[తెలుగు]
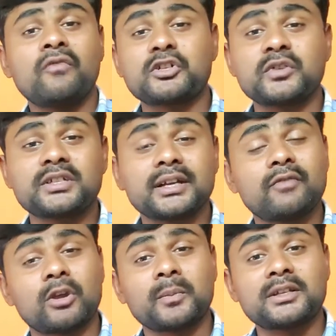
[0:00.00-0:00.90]
ఫస్ట్
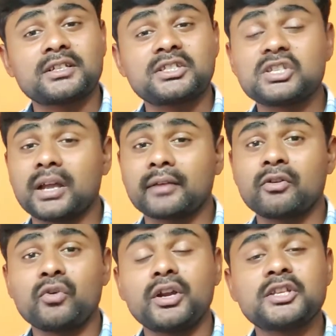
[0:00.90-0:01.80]
ఉన్నసరికి వన్ ప్లస్ నుంచి అలాగే
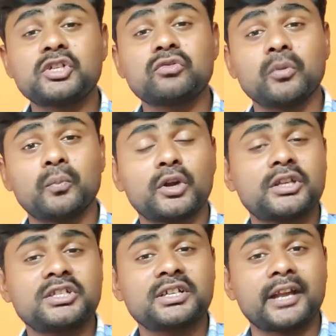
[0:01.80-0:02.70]
వివో నుంచి ఒప్పో
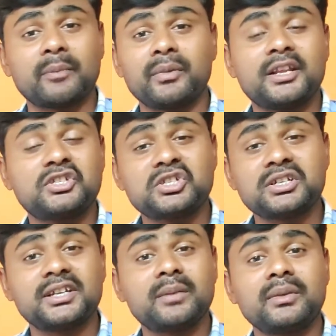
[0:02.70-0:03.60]
నుంచి రెడ్మీ నుంచి
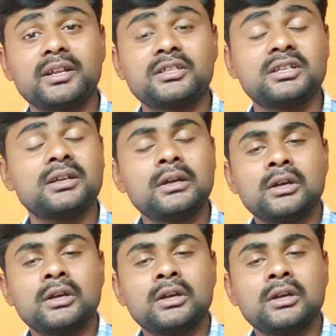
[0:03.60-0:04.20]
రియల్మీ నుంచి